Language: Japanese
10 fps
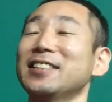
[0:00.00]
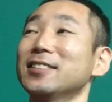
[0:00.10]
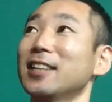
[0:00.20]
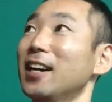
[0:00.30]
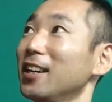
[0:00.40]

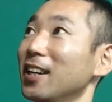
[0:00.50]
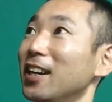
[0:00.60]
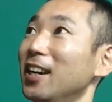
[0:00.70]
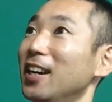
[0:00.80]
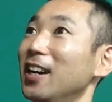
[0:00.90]
3回か
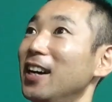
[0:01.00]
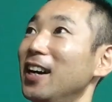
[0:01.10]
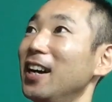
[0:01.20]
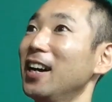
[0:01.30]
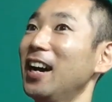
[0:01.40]

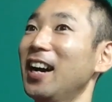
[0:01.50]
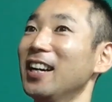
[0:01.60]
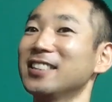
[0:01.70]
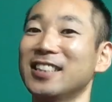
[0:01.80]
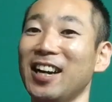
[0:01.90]
あ
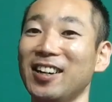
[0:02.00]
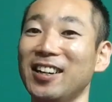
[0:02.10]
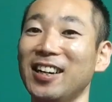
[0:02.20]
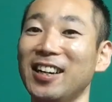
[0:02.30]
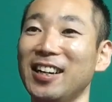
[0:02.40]

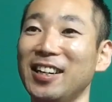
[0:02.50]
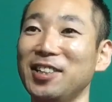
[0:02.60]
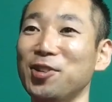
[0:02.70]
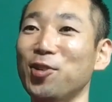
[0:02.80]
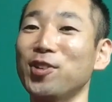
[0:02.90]

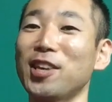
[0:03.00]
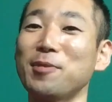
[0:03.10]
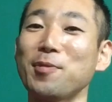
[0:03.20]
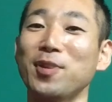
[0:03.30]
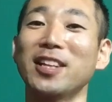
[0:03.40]
違う4
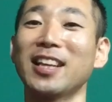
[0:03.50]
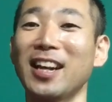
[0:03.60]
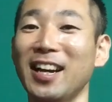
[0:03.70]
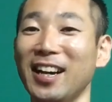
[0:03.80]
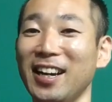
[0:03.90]
ゲーム入れた
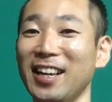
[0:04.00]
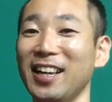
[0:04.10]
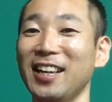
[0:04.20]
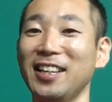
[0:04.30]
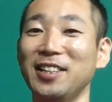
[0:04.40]
ら
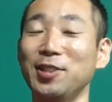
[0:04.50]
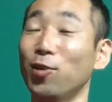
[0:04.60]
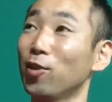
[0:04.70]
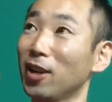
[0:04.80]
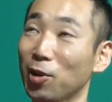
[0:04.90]

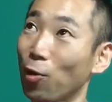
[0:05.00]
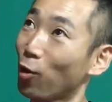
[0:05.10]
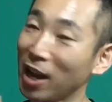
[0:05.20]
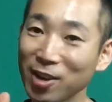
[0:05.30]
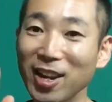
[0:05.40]
4 5
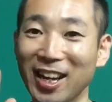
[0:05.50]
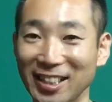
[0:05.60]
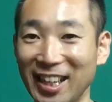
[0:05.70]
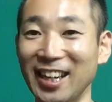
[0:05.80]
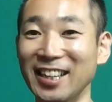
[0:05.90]
回ぐらいかな